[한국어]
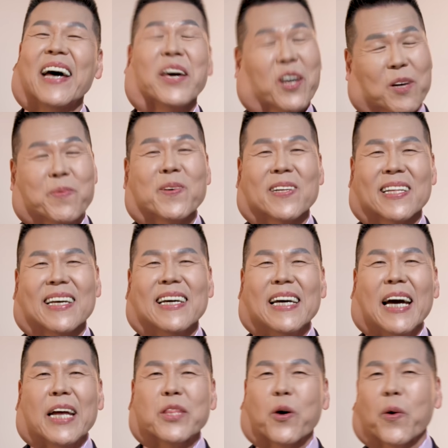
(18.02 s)
여러분,
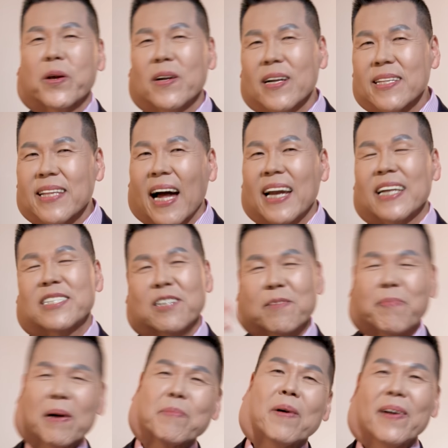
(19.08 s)
더위를 날릴 수 있는
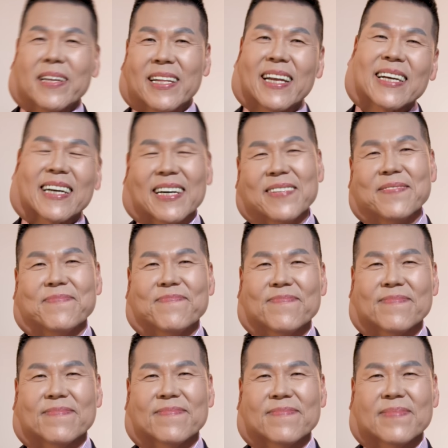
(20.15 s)
방법 알려드릴까요?
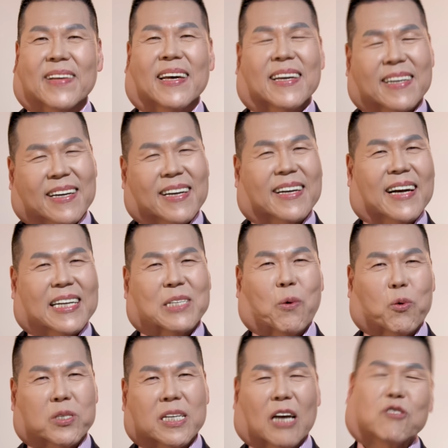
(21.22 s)
끝까지
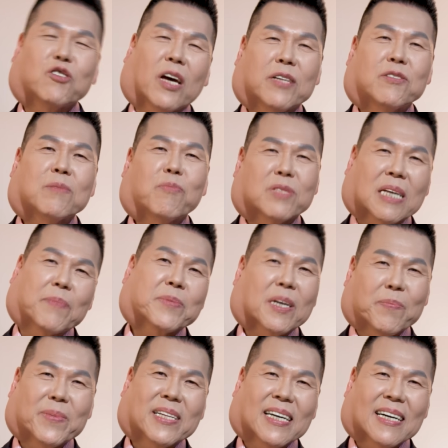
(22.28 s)
오직 예수님 붙잡는
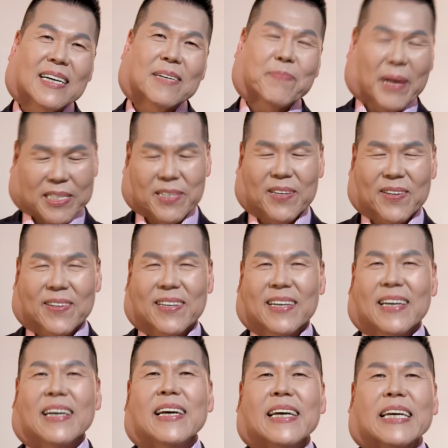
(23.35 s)
겁니다. 맞아요.
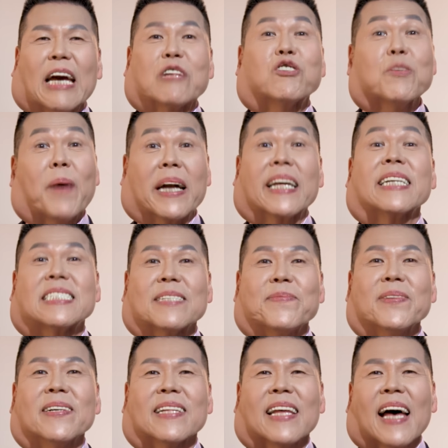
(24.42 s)
예수님 안에
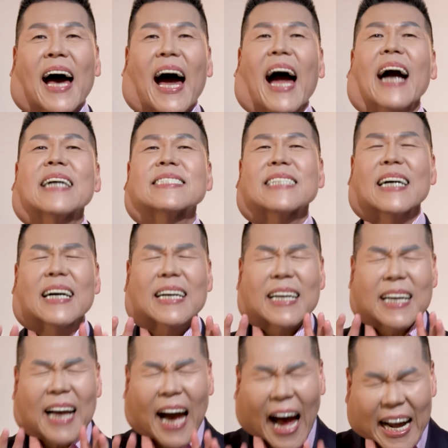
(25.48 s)
있으면 항상
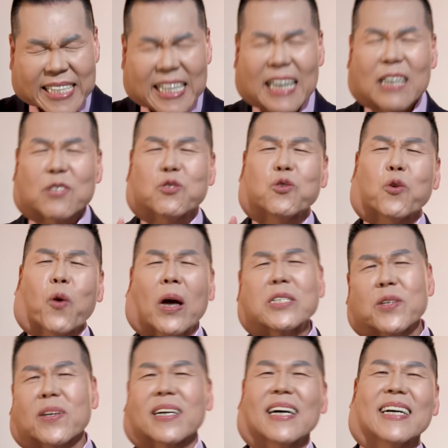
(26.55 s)
가장
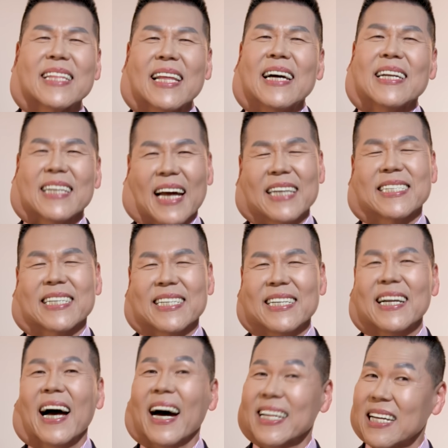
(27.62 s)
쾌적한
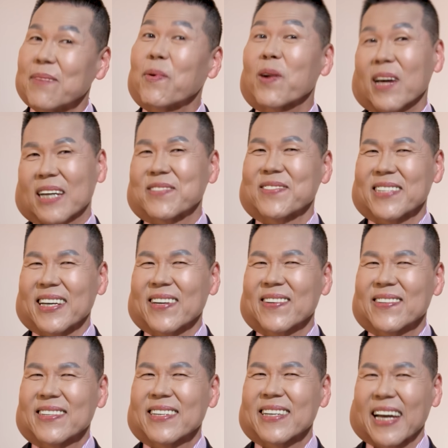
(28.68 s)
날씨를 하나님 허락해 주세요.
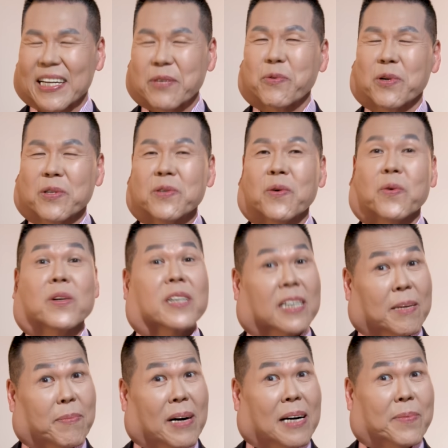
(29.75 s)
그래서 오늘도 오늘
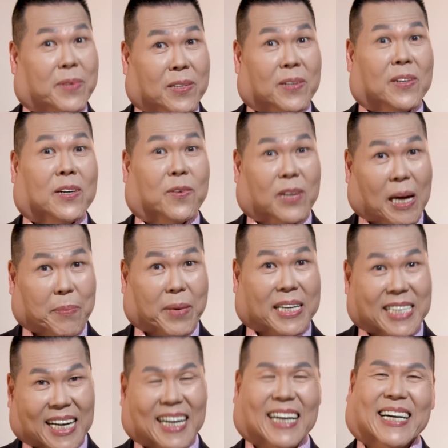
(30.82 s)
그런 마음으로 우리 함께
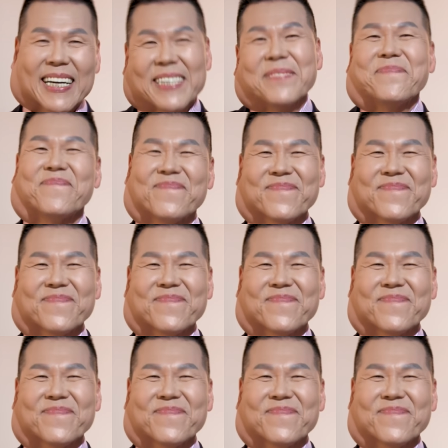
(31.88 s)
시작할까요?